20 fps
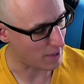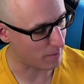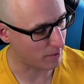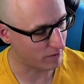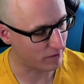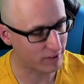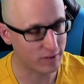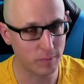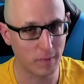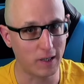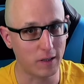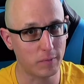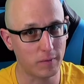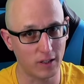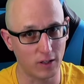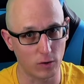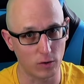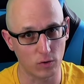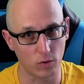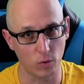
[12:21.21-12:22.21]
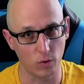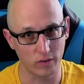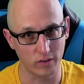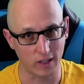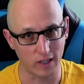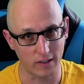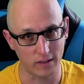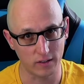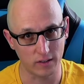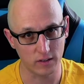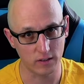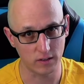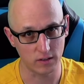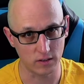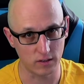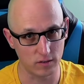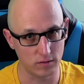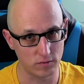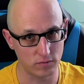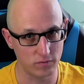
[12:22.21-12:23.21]
Aber was macht man auch großartig, äh,
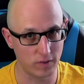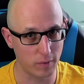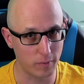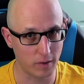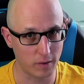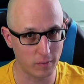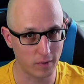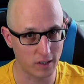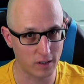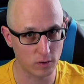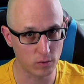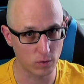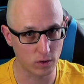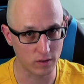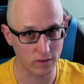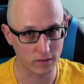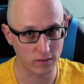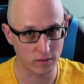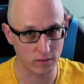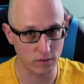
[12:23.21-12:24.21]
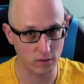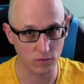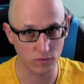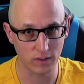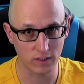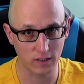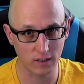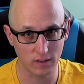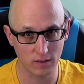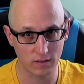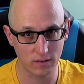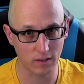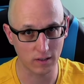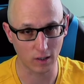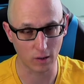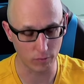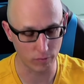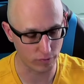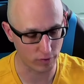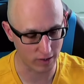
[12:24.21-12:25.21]
wenn man mal kurz irgendwie den
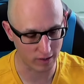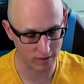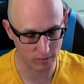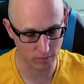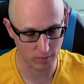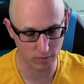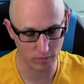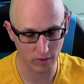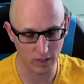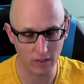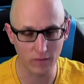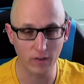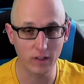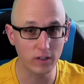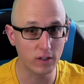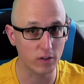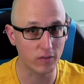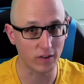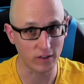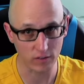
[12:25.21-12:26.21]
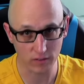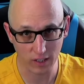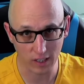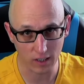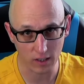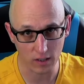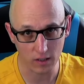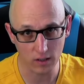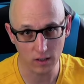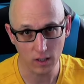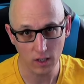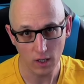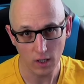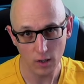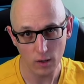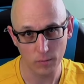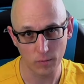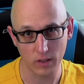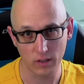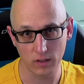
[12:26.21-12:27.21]
Raum verlässt? Man will eventuell was trinken,
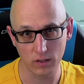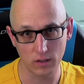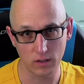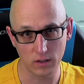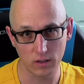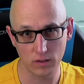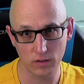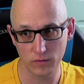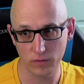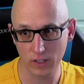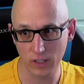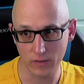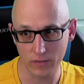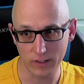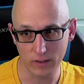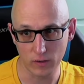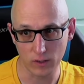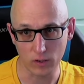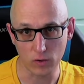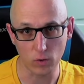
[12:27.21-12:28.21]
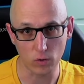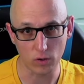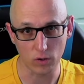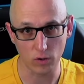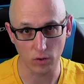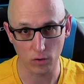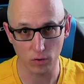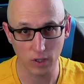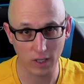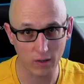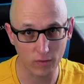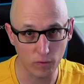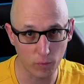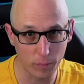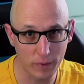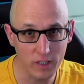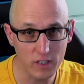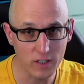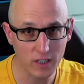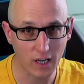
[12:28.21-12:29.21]
man äh, will eventuell gucken, okay, wo
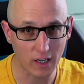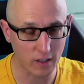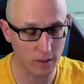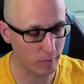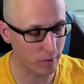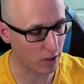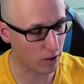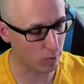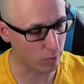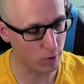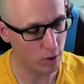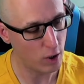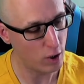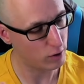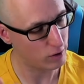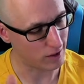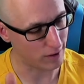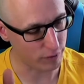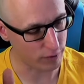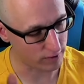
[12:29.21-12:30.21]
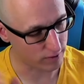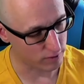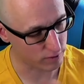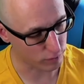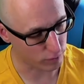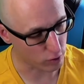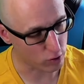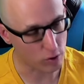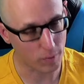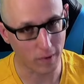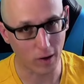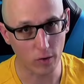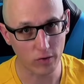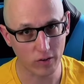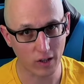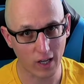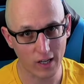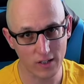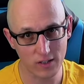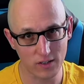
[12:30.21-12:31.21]
bin ich gerade im Raum? Dafür ist es vollkommen
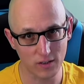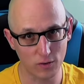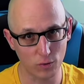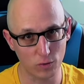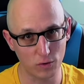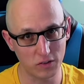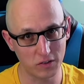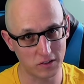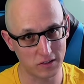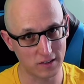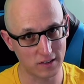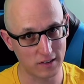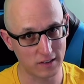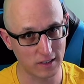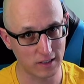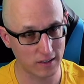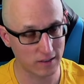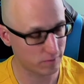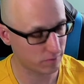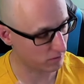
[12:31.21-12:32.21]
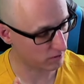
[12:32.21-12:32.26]
ausreichend und äh,